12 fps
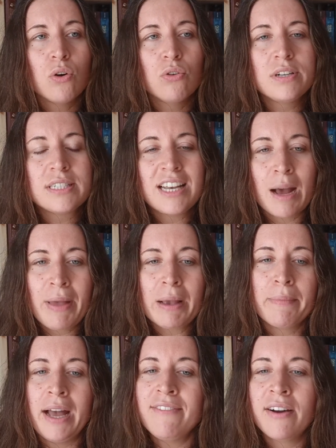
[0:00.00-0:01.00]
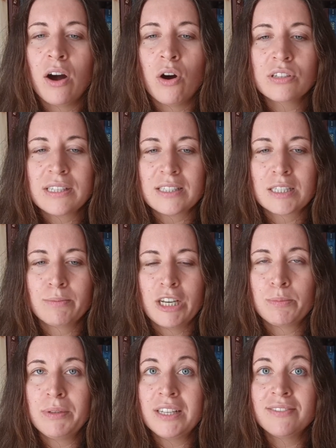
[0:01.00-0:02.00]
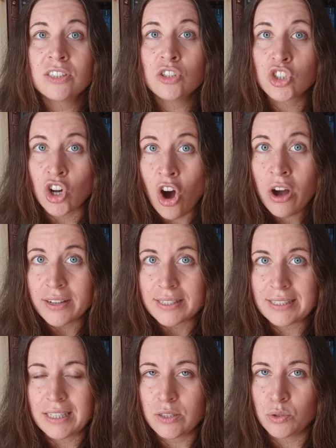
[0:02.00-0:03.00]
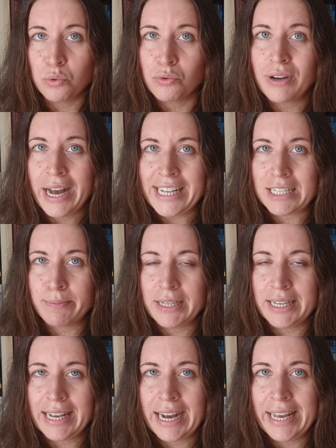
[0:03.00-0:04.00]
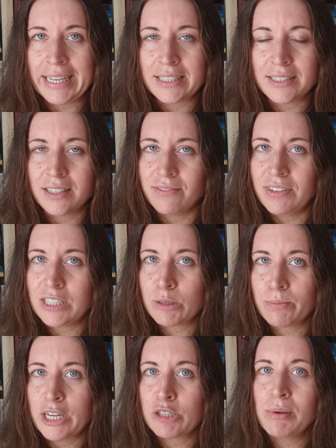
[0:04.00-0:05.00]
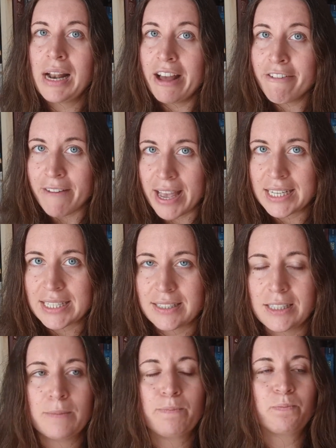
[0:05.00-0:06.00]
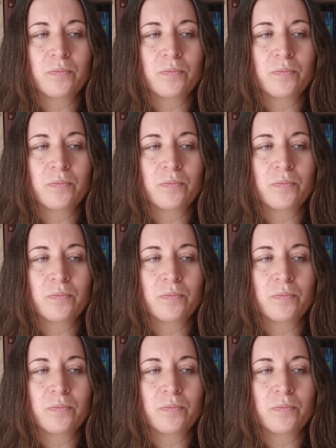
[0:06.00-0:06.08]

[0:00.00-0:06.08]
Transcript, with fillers: Und da merkt man einfach auch, dass zum Beispiel gewisse Genres nicht so gut für Einzelbände geeignet sind, wie zum Beispiel High Fantasy,